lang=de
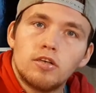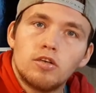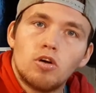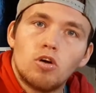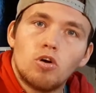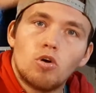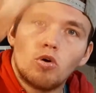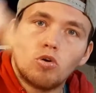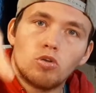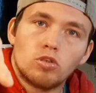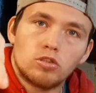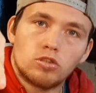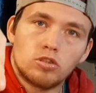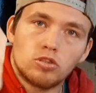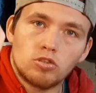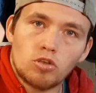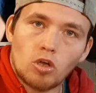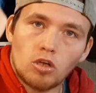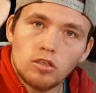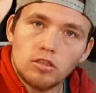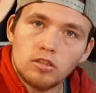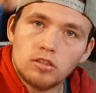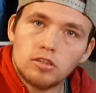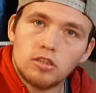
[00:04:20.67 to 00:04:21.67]
Und
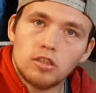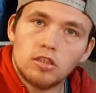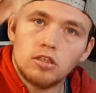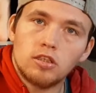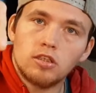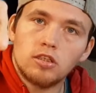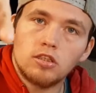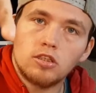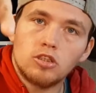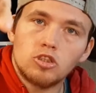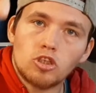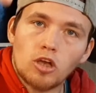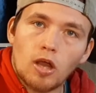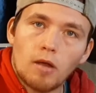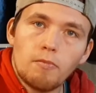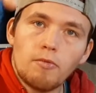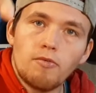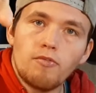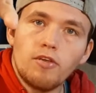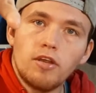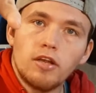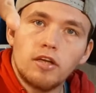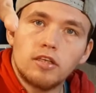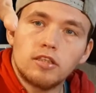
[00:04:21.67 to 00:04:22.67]
sonst schreibt
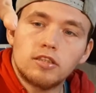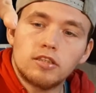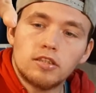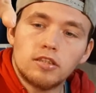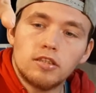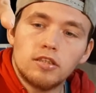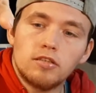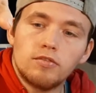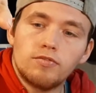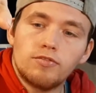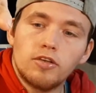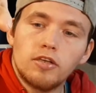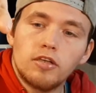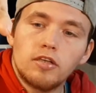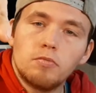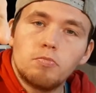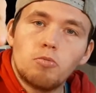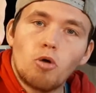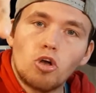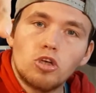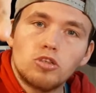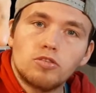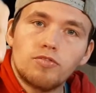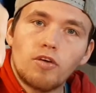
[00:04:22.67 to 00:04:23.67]
mir, wie ihr, das, wie ihr die
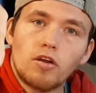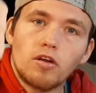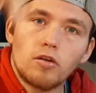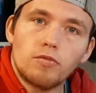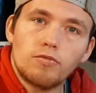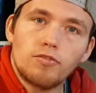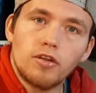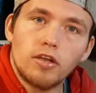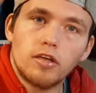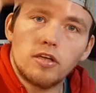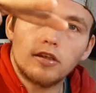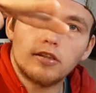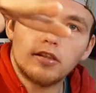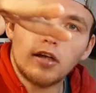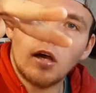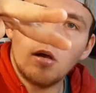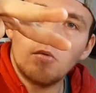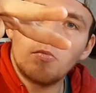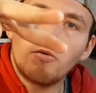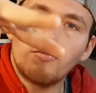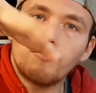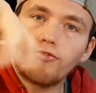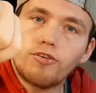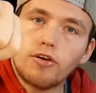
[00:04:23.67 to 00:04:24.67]
Box fandet, wie ihr das
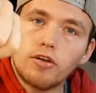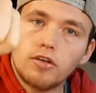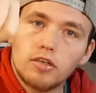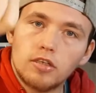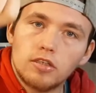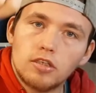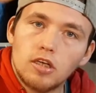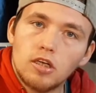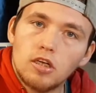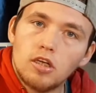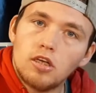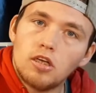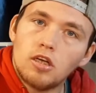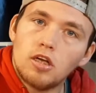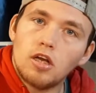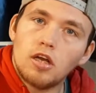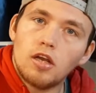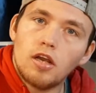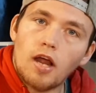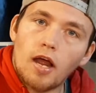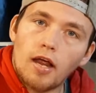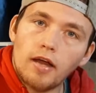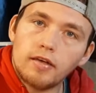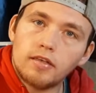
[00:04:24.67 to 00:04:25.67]
Album fandet.
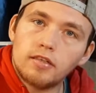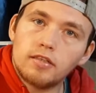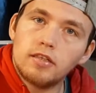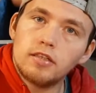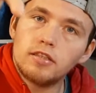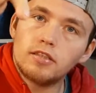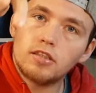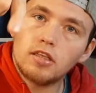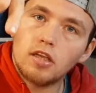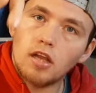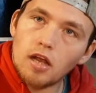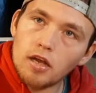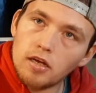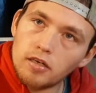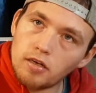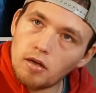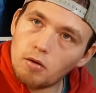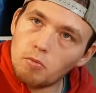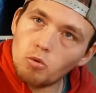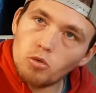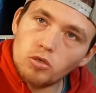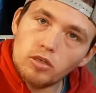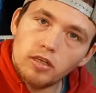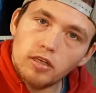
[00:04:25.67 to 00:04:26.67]
Liked, disliked,
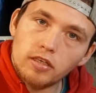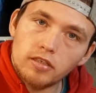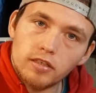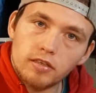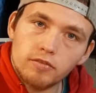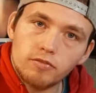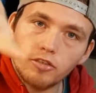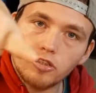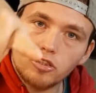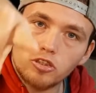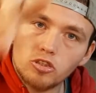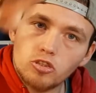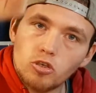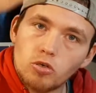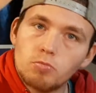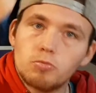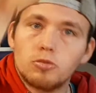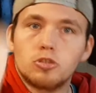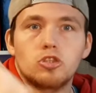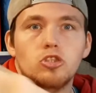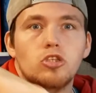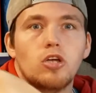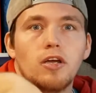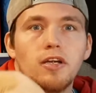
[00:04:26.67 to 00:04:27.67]
abonniert, ihr wisst schon
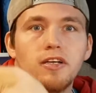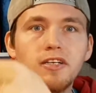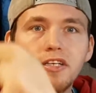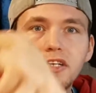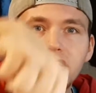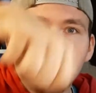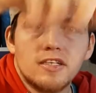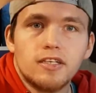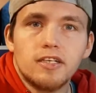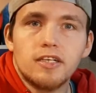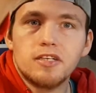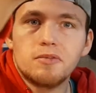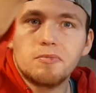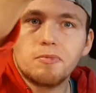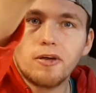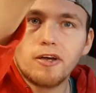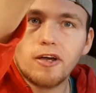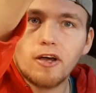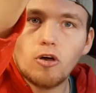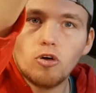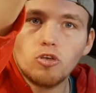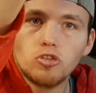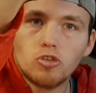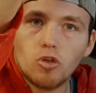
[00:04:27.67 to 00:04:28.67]
Bescheid. Ich bin
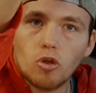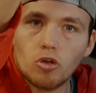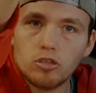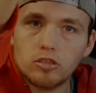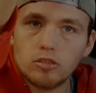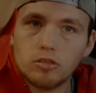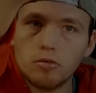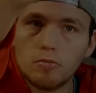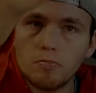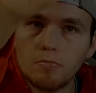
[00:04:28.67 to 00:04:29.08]
raus, Leute.